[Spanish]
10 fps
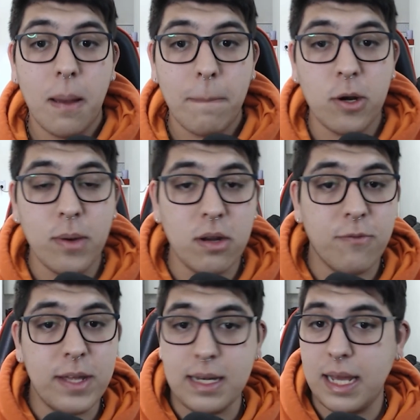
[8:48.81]
Pero bueno, en
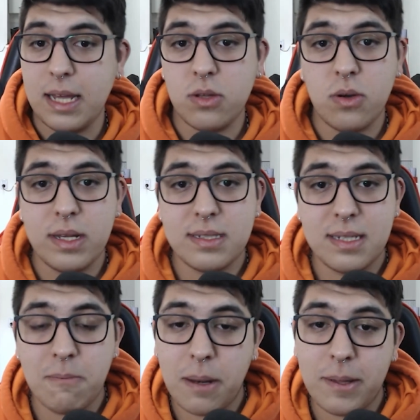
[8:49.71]
fin, esto es
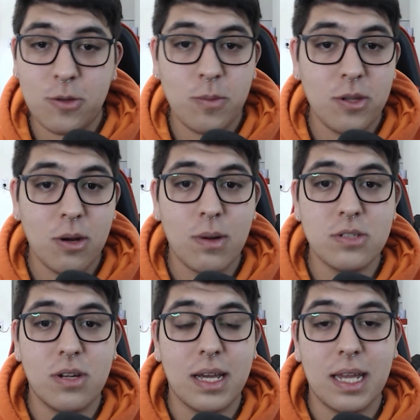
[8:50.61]
simplemente un video en el cual yo les